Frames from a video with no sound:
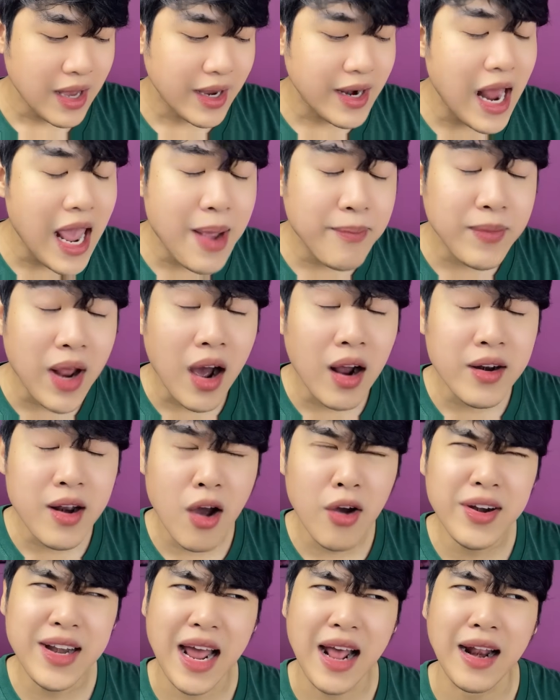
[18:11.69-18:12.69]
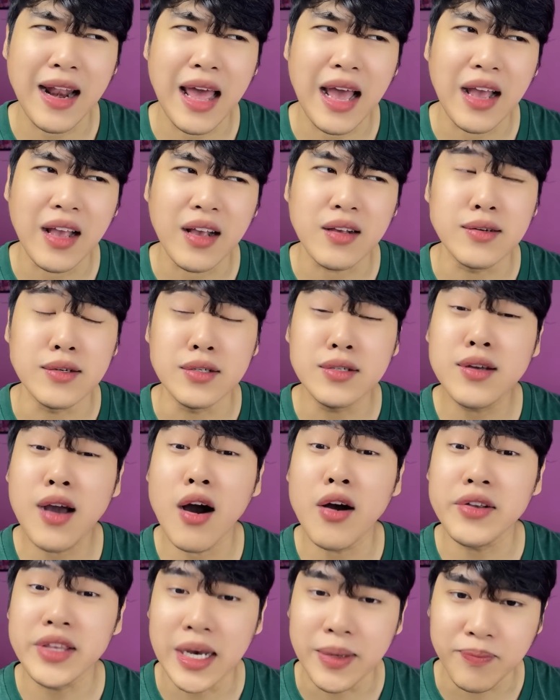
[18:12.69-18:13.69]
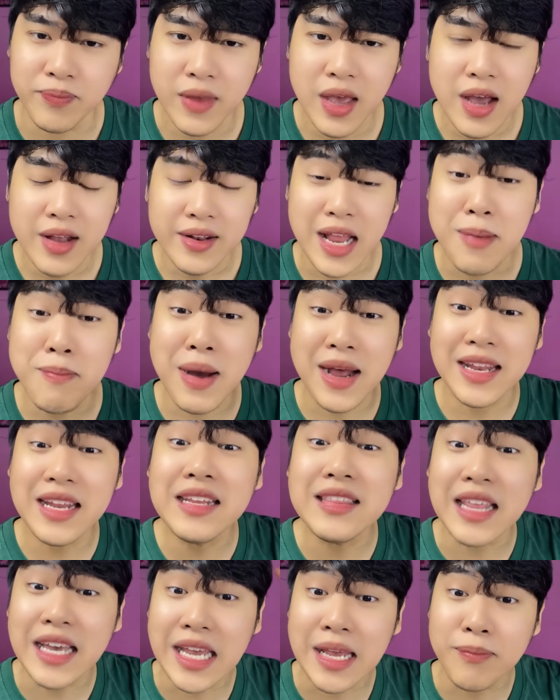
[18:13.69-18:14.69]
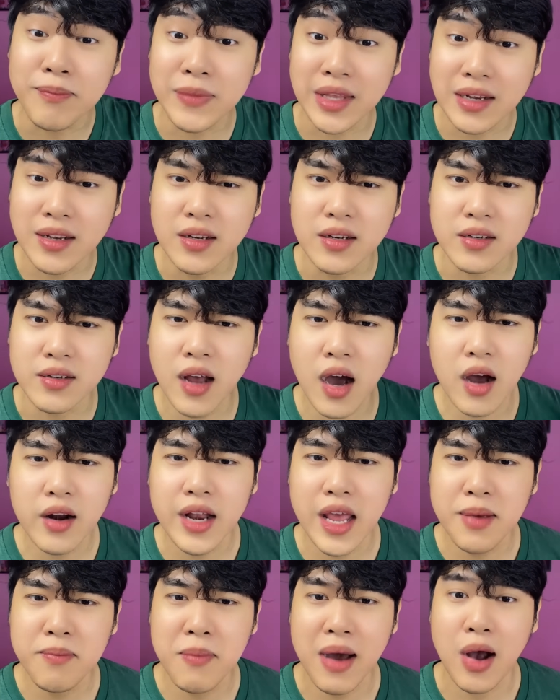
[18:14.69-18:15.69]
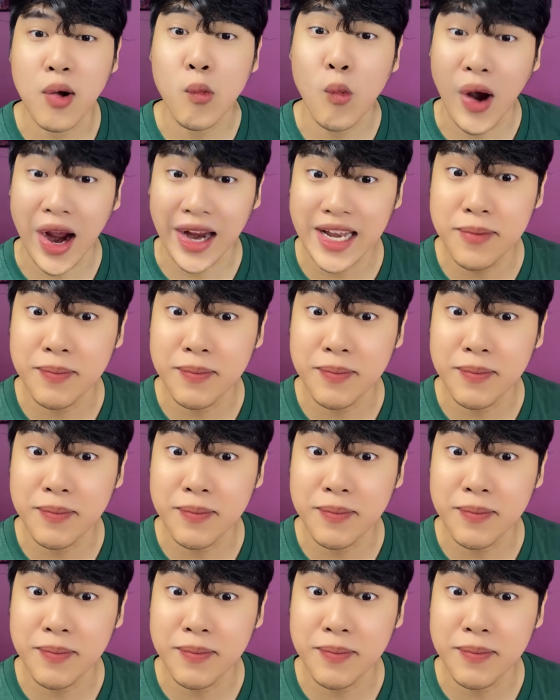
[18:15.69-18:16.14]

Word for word: cái đêm đó nói rằng là gửi con giùm để mà đi tìm những người đó để mà quậy,